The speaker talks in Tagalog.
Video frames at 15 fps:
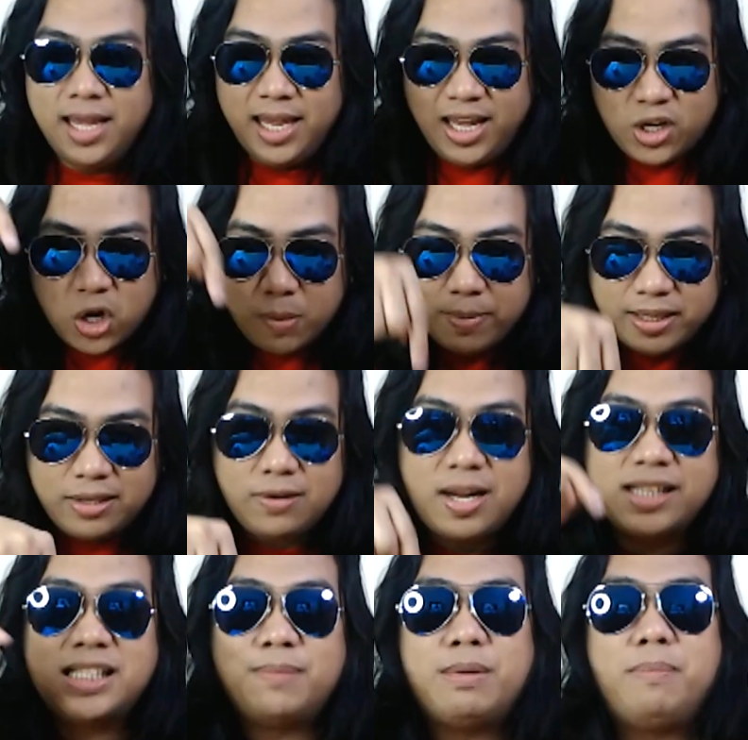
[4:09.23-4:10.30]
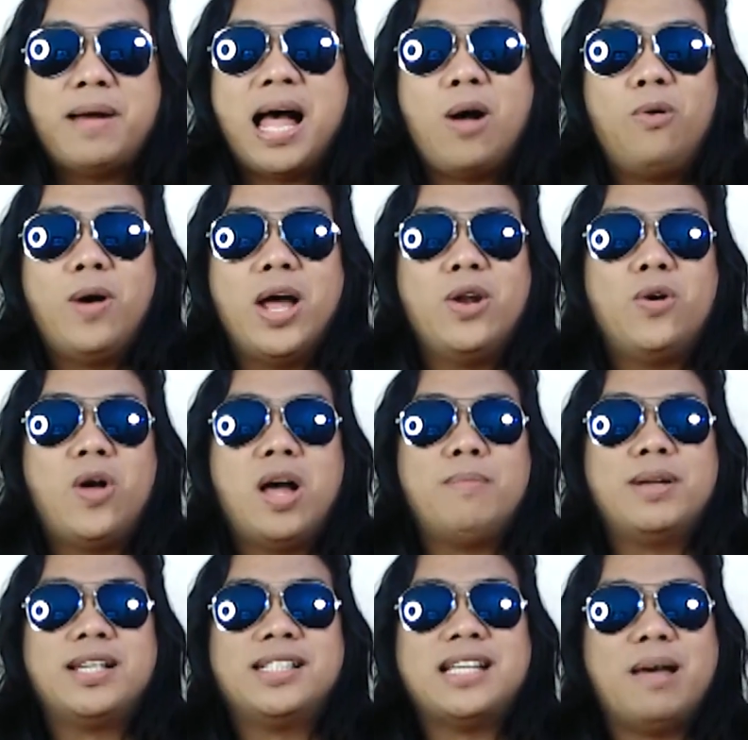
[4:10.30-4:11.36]
I-comment nyo lang sa baba kung ano ang
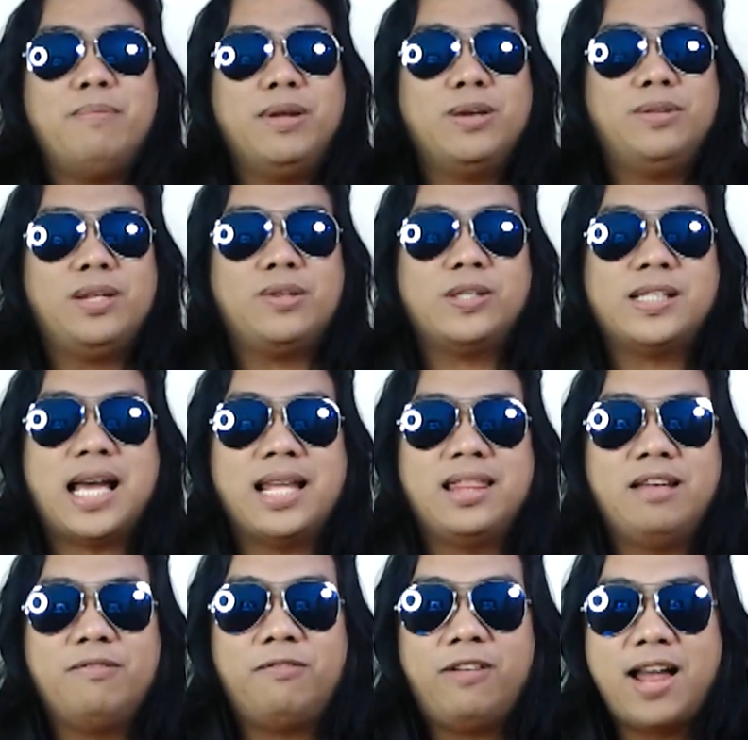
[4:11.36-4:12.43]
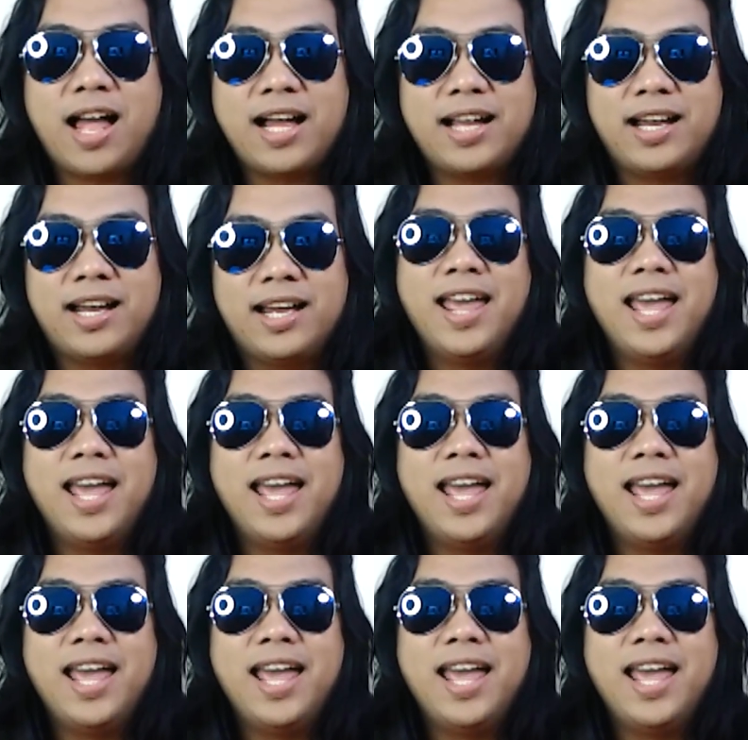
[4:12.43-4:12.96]
masasabi nyo dito sa ating vlog.